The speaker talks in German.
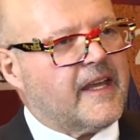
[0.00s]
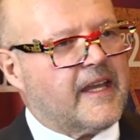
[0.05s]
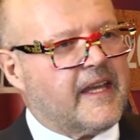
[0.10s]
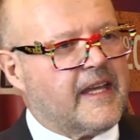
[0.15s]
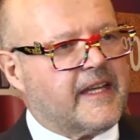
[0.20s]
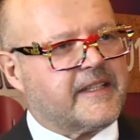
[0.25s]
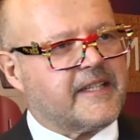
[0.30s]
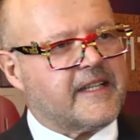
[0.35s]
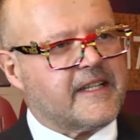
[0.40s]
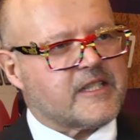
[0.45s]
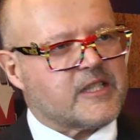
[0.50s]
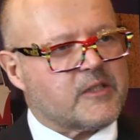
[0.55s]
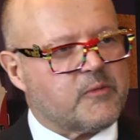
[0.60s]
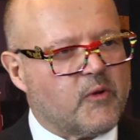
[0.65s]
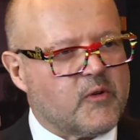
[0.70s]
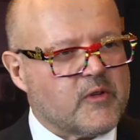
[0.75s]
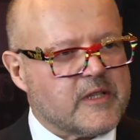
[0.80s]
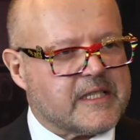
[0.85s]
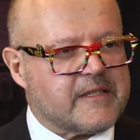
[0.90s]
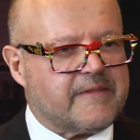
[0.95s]

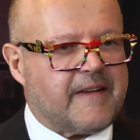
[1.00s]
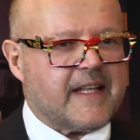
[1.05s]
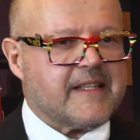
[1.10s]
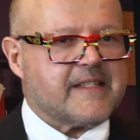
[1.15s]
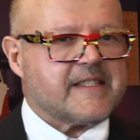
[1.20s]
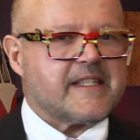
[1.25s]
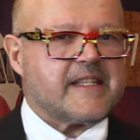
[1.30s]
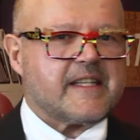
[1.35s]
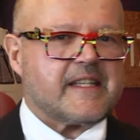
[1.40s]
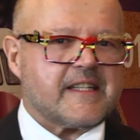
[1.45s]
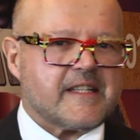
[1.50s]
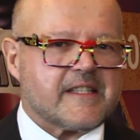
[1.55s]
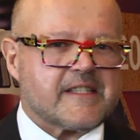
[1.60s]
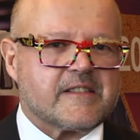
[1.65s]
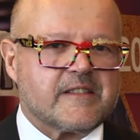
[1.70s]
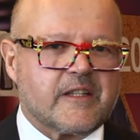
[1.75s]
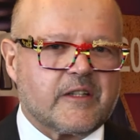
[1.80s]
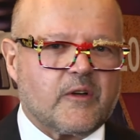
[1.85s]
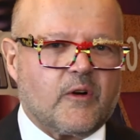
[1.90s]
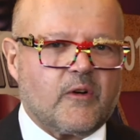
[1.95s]
ET22
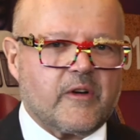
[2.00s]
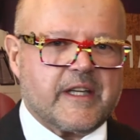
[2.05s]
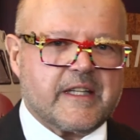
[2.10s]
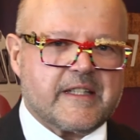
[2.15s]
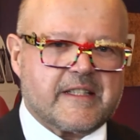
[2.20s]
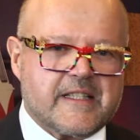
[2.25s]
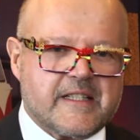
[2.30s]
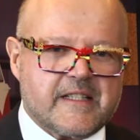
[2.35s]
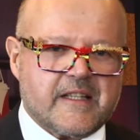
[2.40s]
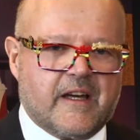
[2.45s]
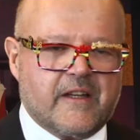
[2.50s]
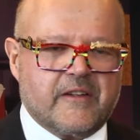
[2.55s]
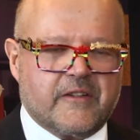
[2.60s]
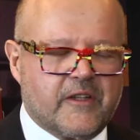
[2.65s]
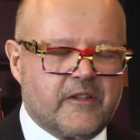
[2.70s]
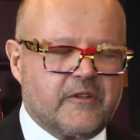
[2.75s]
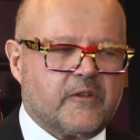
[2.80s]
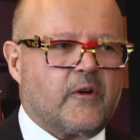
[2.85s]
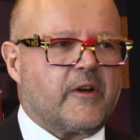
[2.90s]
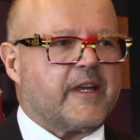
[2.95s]
ist eine neue, äh,
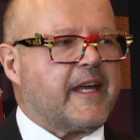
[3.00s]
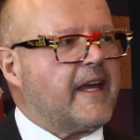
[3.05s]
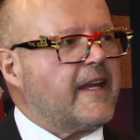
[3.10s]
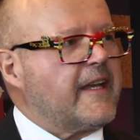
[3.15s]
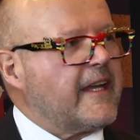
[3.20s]
eine neue